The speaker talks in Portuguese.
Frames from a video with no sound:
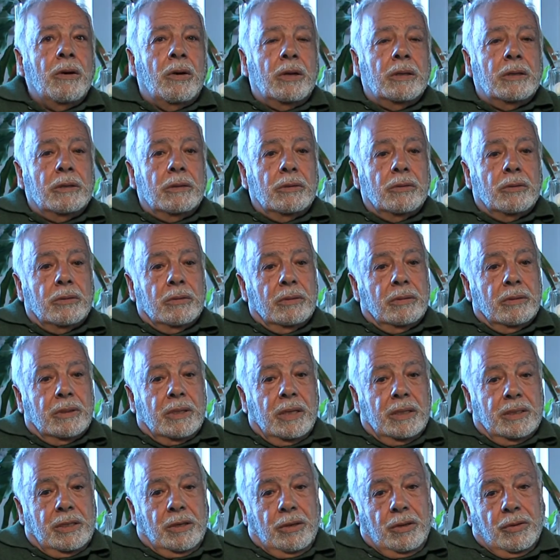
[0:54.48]
Olha, eu,
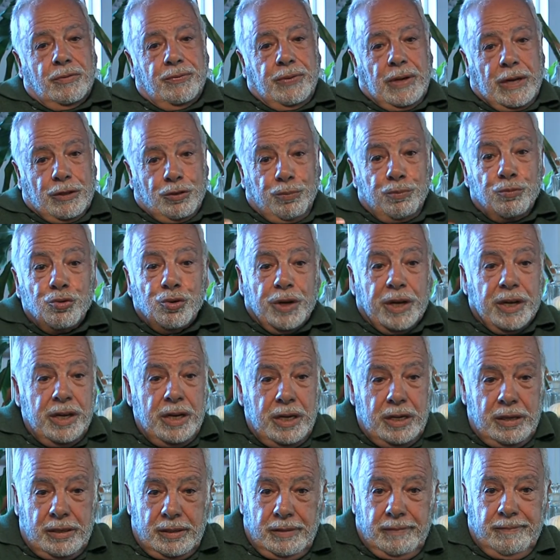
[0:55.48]
quer dizer, eu de facto
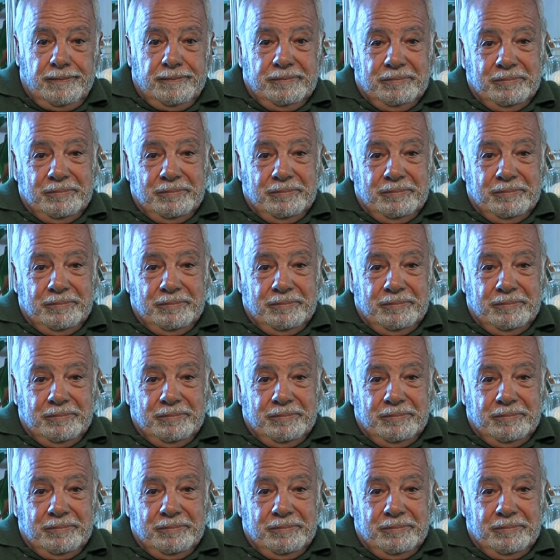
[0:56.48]
morri,